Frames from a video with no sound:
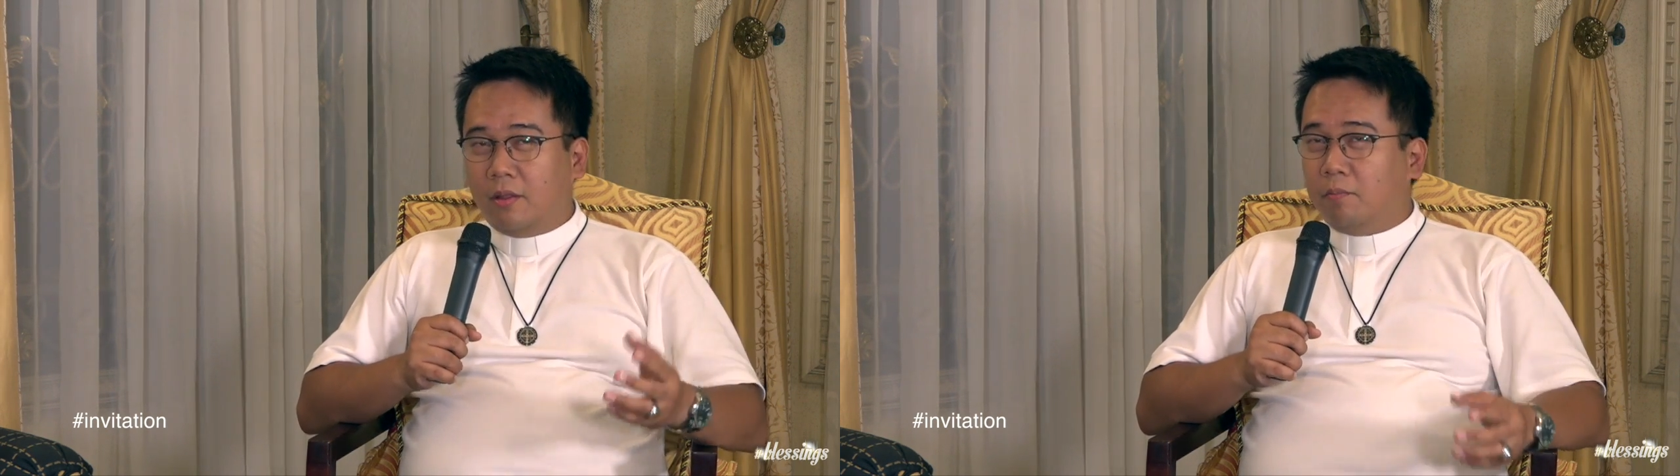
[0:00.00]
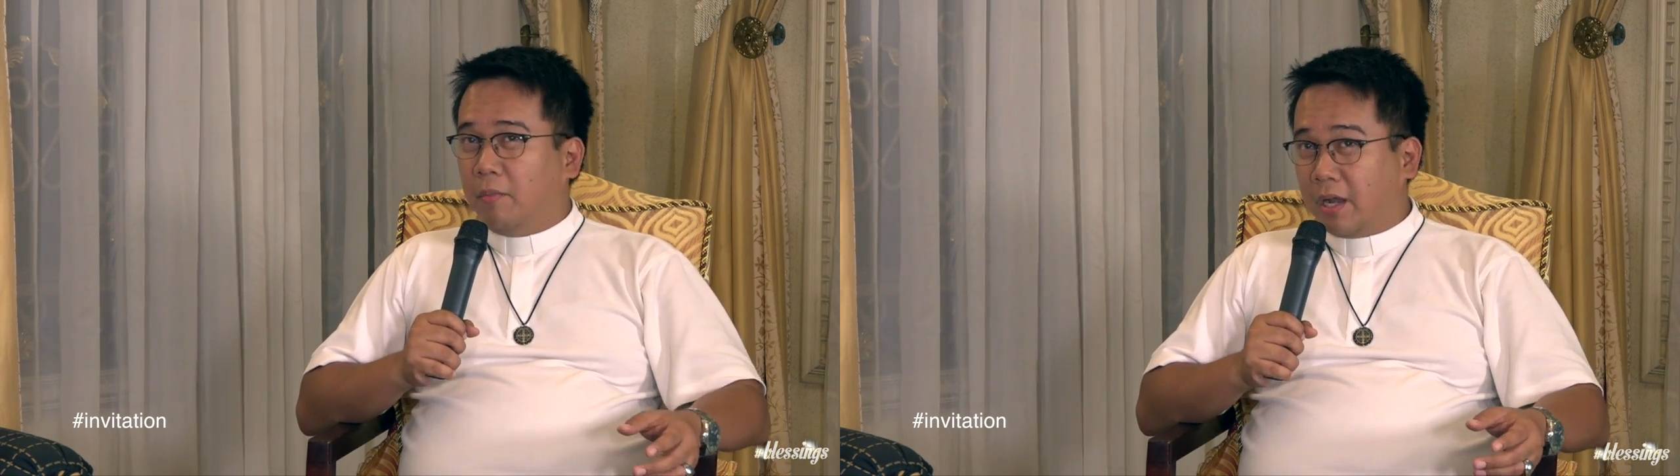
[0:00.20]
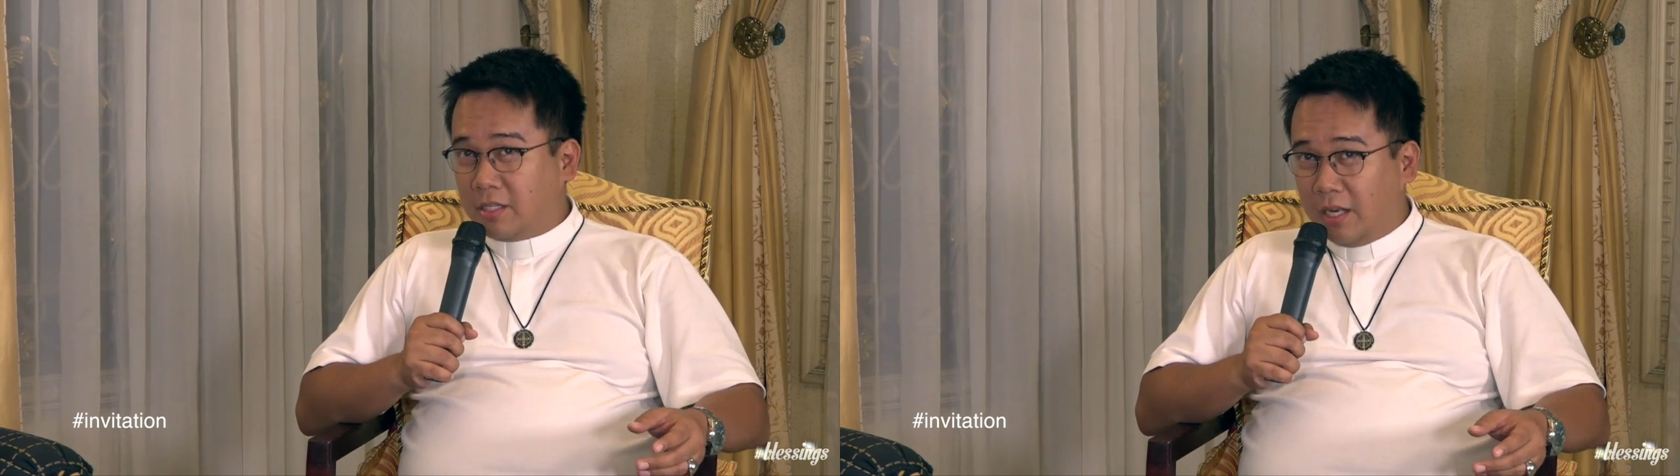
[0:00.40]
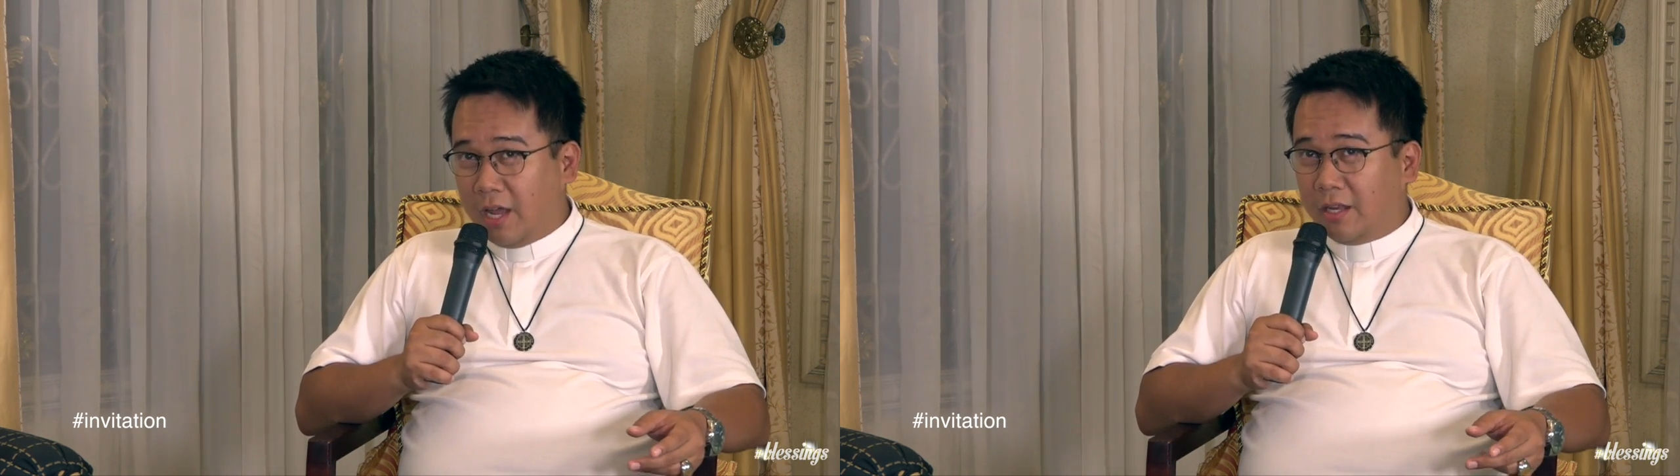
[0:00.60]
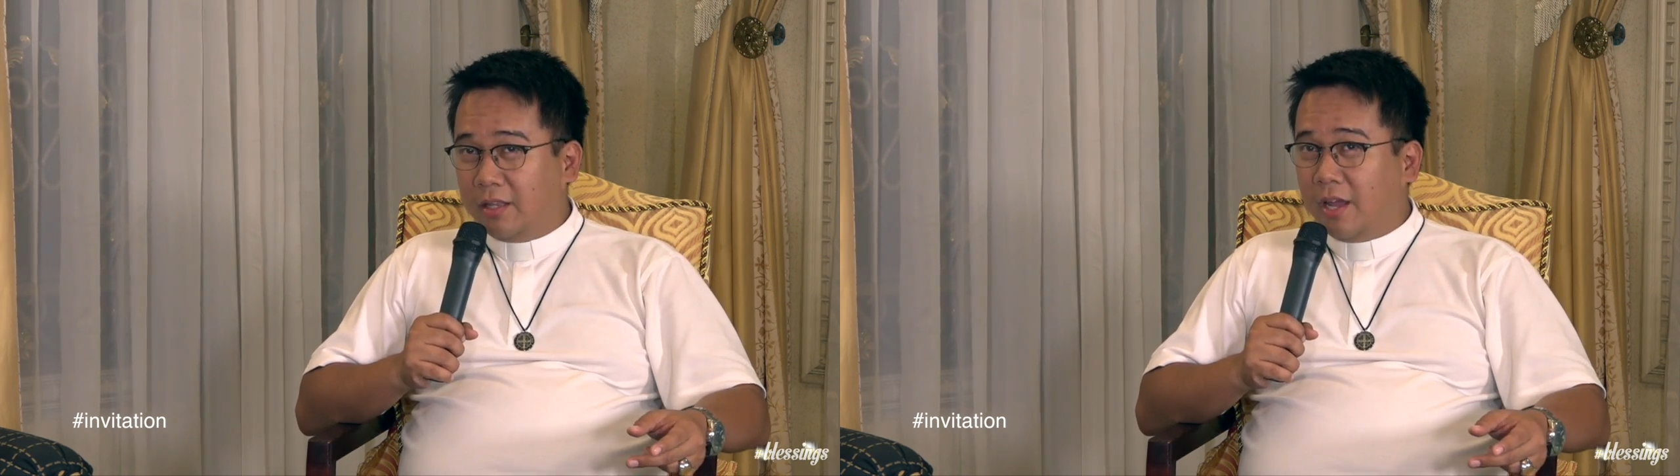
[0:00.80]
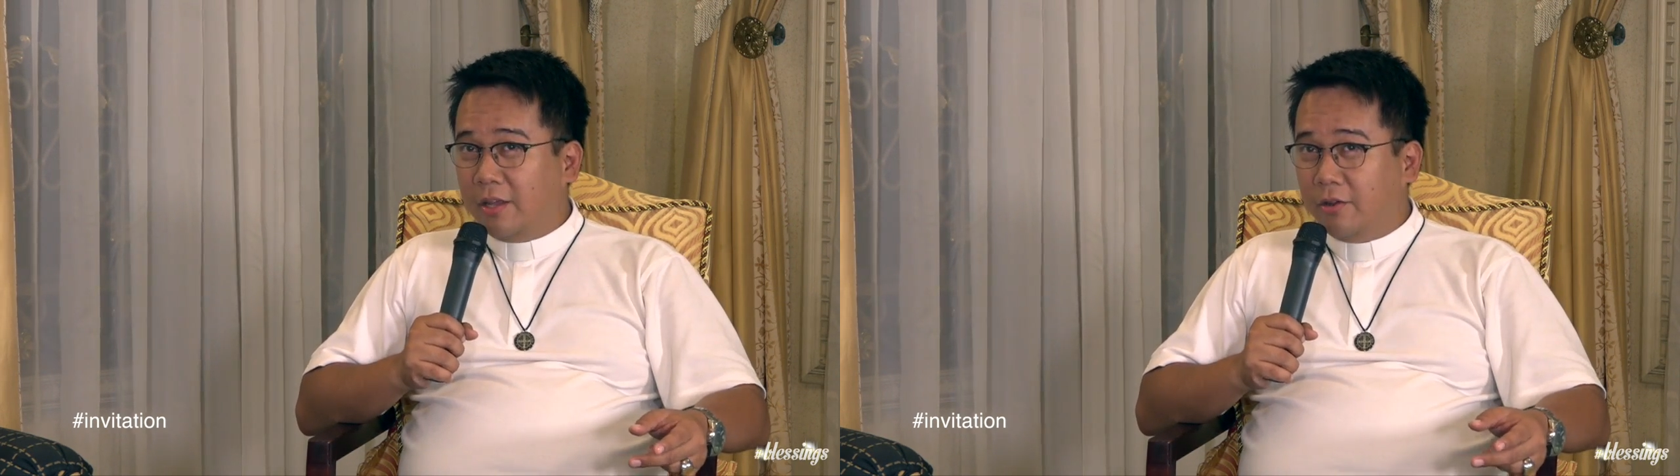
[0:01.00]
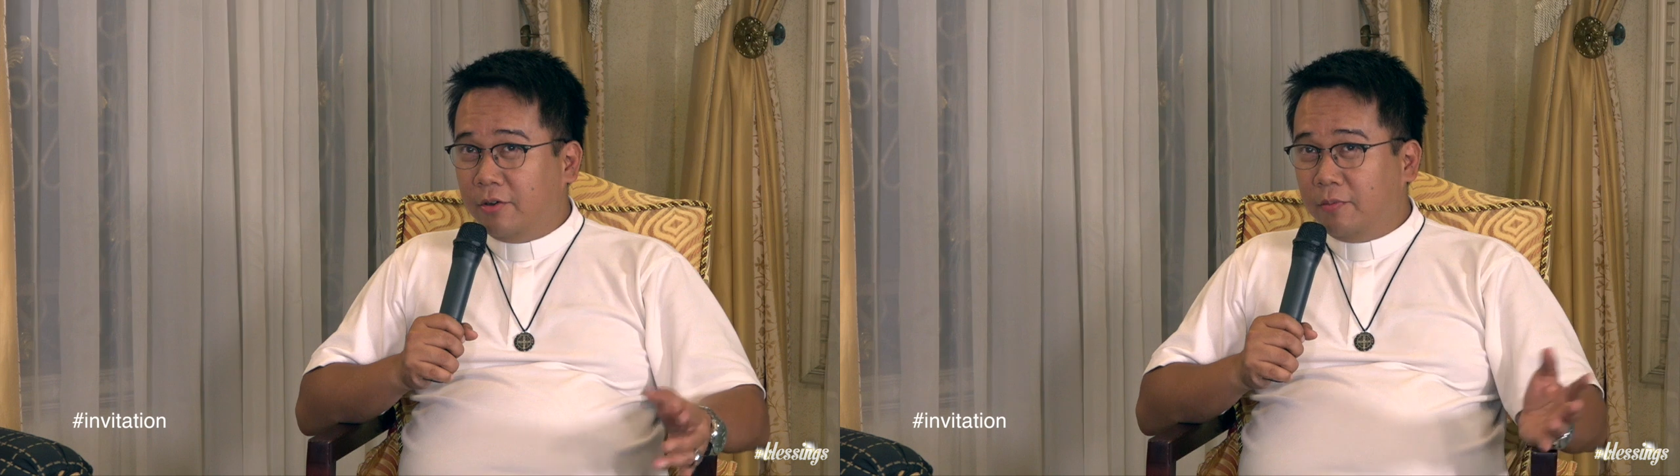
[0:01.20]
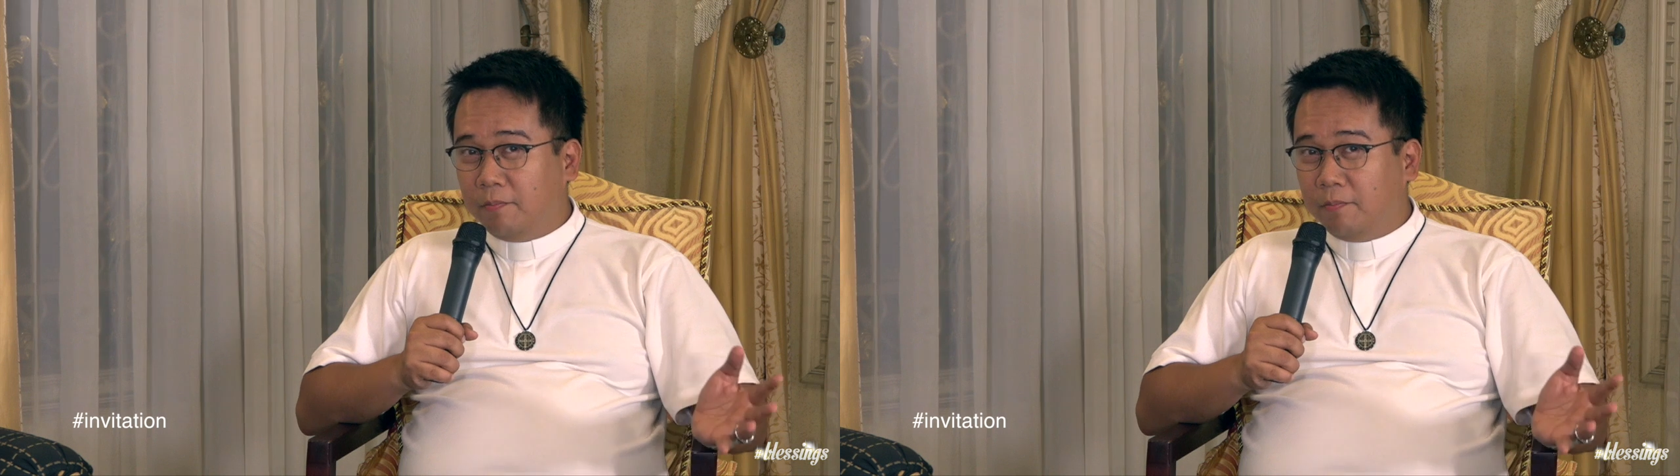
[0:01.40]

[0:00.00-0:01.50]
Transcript: Makasalanan tayo,